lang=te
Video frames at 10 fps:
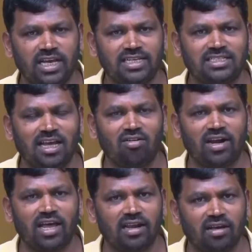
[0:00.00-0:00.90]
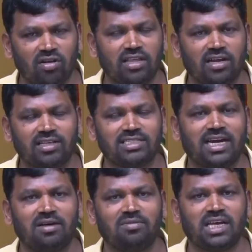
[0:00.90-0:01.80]
జిఎస్టీలు ఉన్నాయని కొందరికి
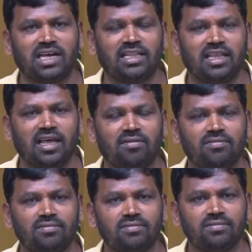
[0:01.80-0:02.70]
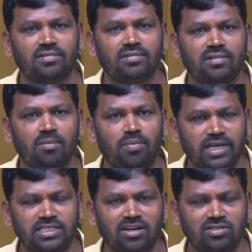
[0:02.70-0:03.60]
తీసేయడం జరిగింది
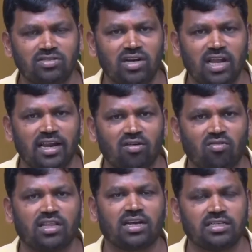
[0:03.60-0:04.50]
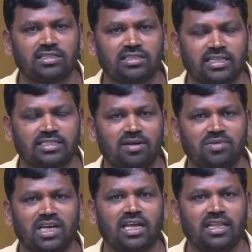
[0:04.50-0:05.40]
పెన్షన్ వస్తున్నాయని కొందరికి
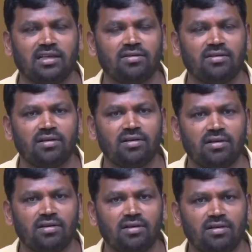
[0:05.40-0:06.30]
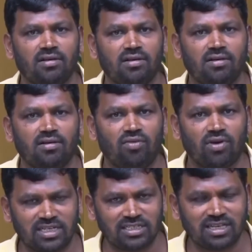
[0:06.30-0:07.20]
తీసేయడం జరిగింది
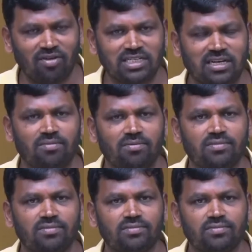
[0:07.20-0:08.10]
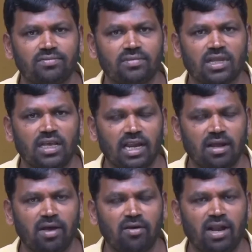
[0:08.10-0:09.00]
ఫస్ట్ సంవత్సరం
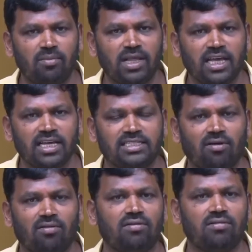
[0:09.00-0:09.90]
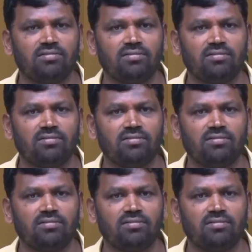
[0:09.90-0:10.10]
ఎనభై వేల మందికి ఇచ్చావు